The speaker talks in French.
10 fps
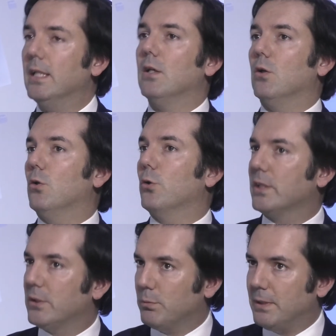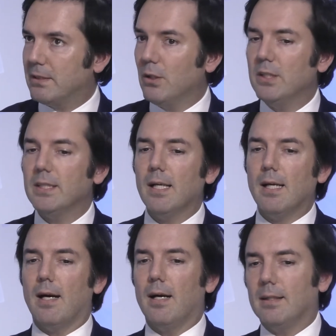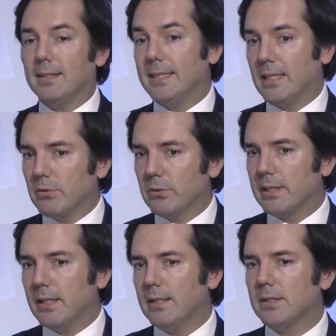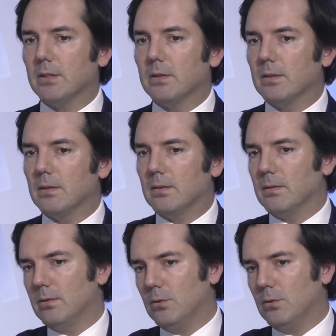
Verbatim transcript: Mmh. Le réseau bitcoin a des avantages euh,